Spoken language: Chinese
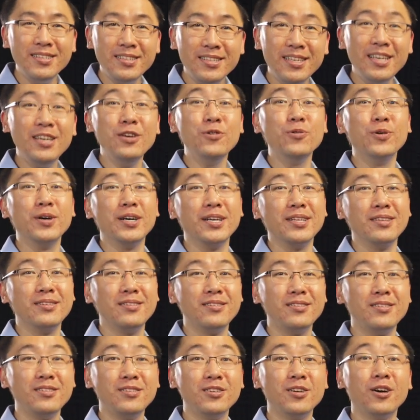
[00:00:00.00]
英文
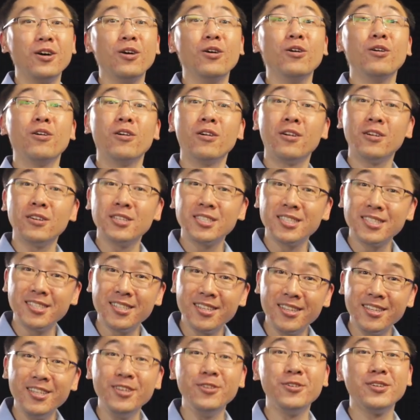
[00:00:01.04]
有二
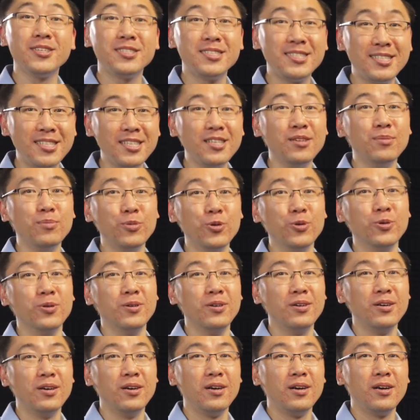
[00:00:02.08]
十六个字母，
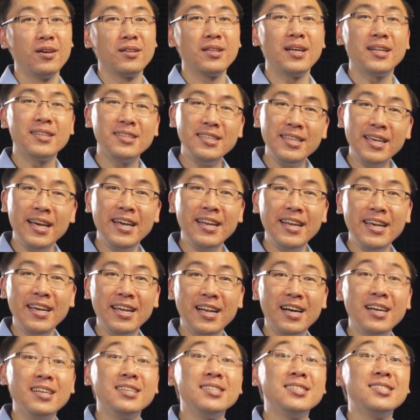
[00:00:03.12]
那 DNA
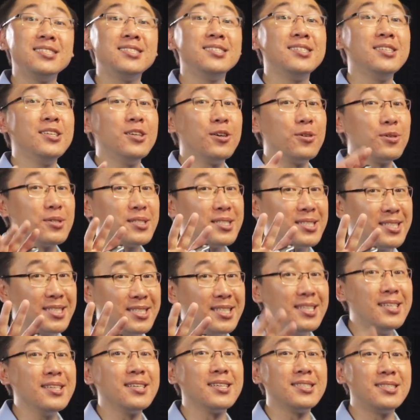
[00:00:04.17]
呢只有
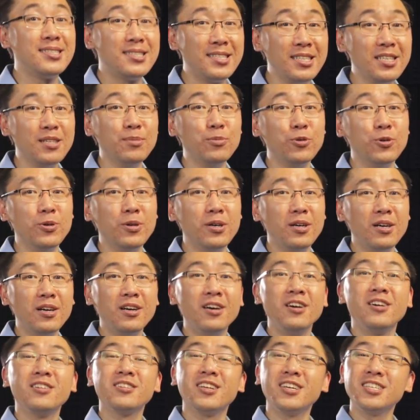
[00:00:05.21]
四个字母，
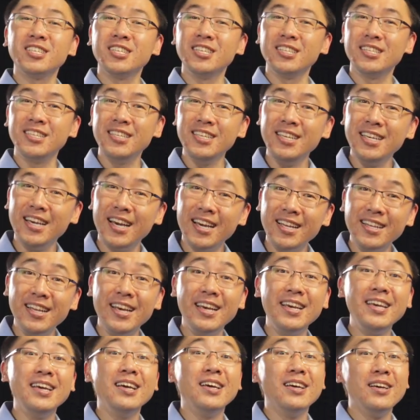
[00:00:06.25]
但是
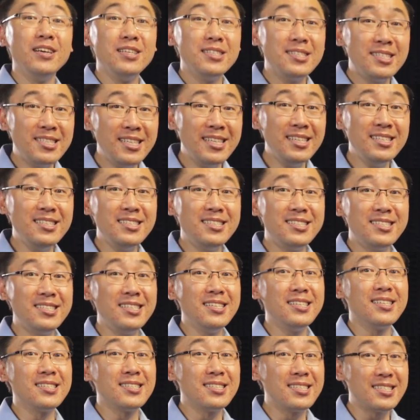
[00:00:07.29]
DNA。信
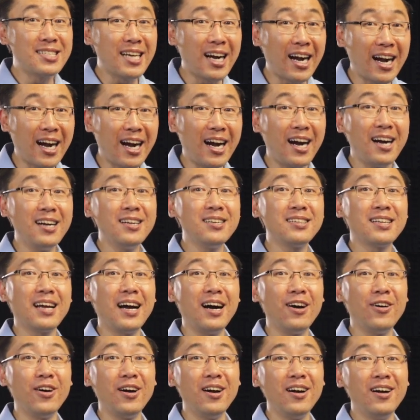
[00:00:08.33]
息的肠
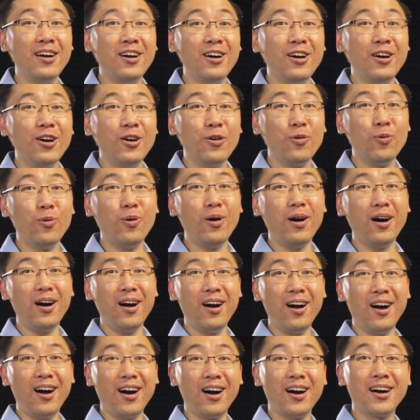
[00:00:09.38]
道啊，
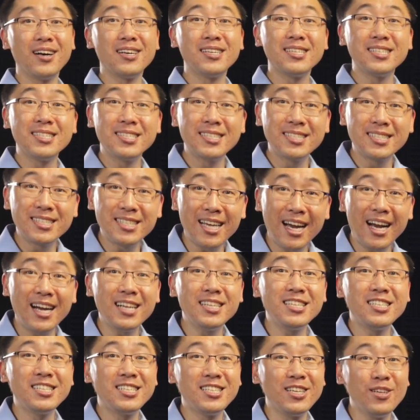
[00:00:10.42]
哇，
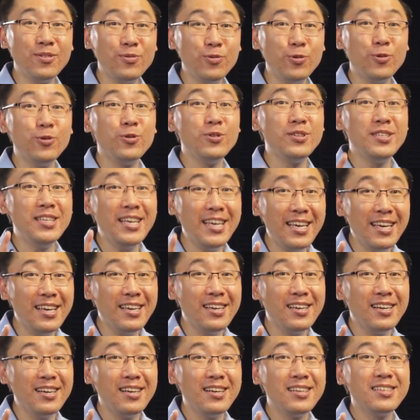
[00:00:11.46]
三十五
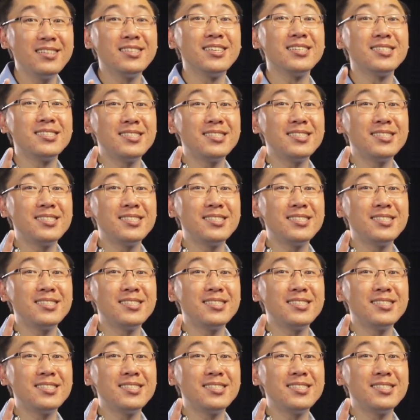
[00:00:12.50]
亿的